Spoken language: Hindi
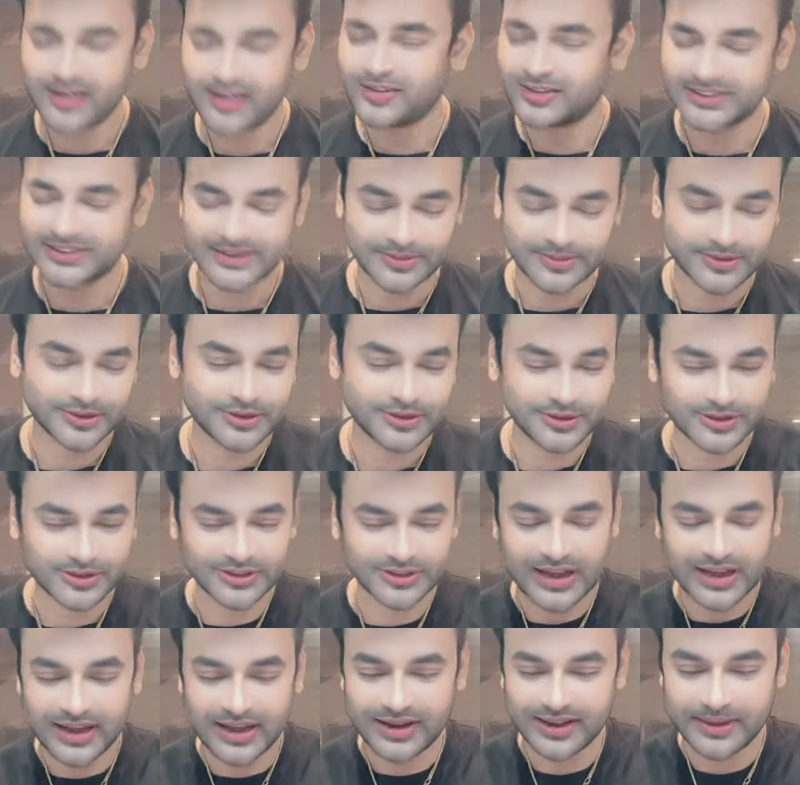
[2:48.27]
उन सबको तो
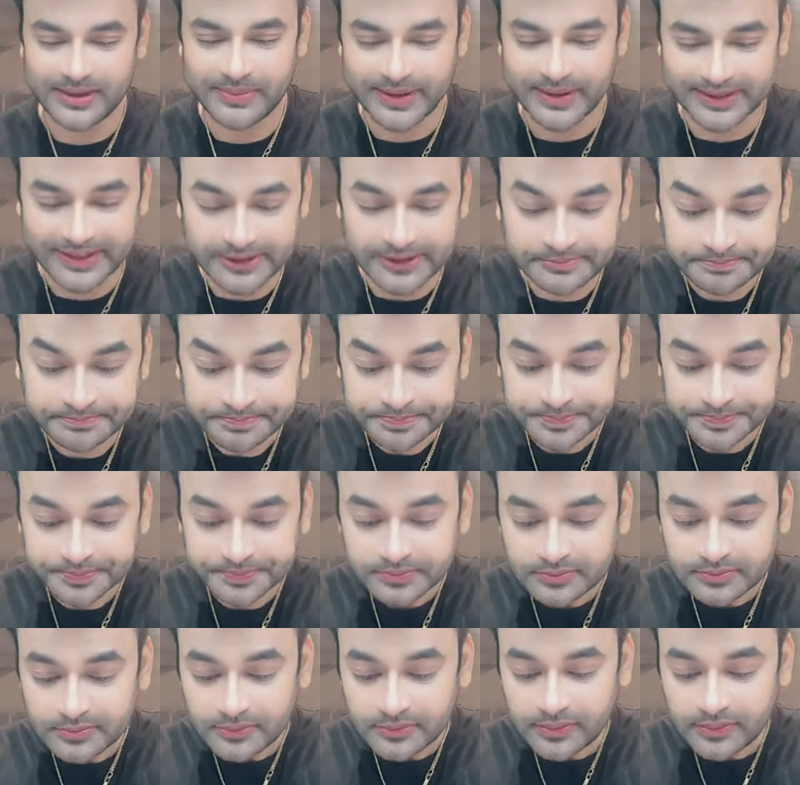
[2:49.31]
अलग बात है
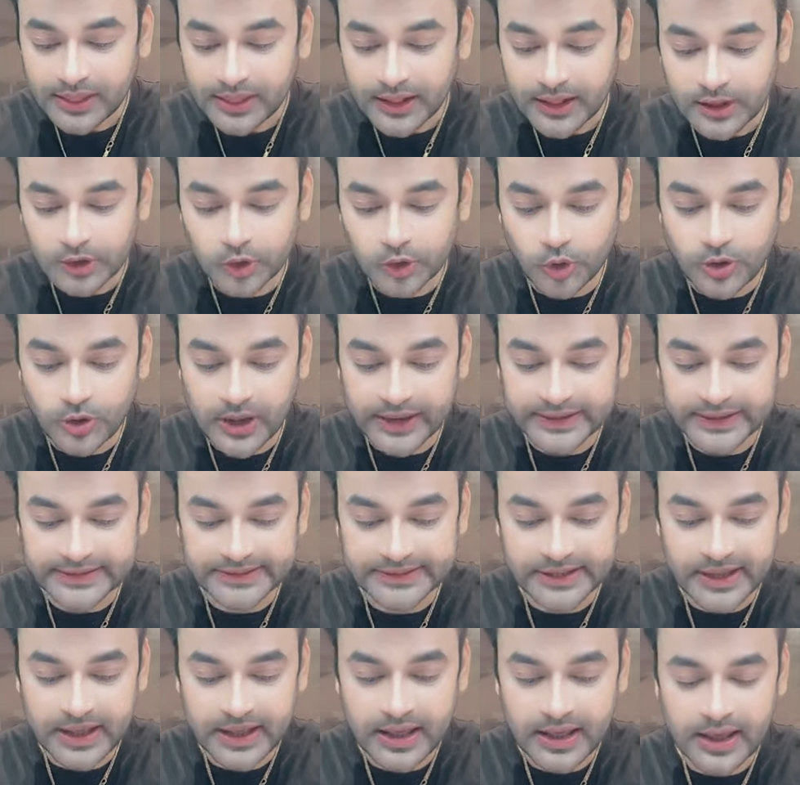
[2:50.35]
तो गई
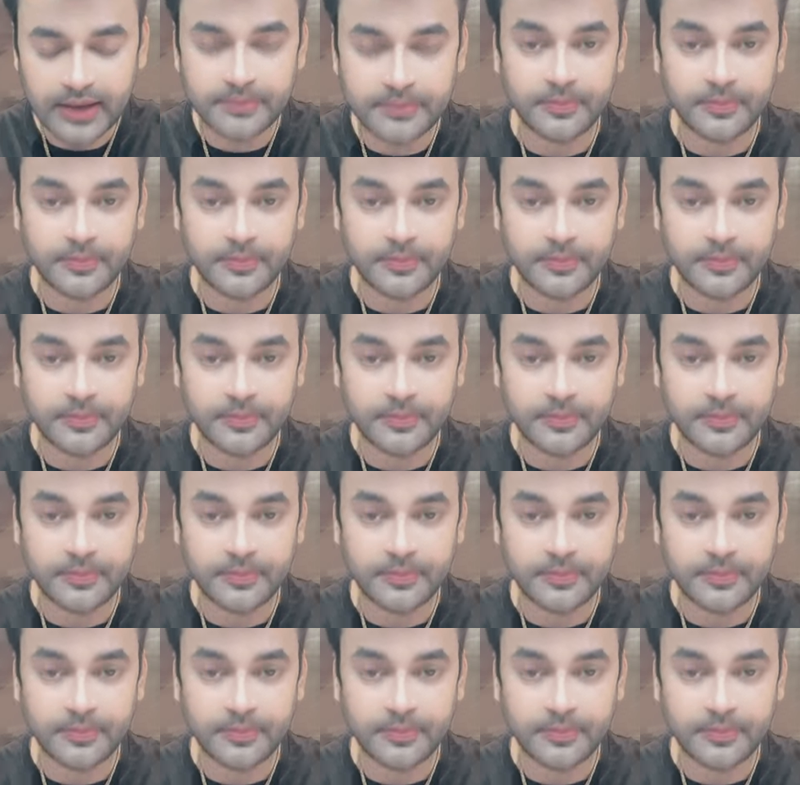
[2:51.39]
ये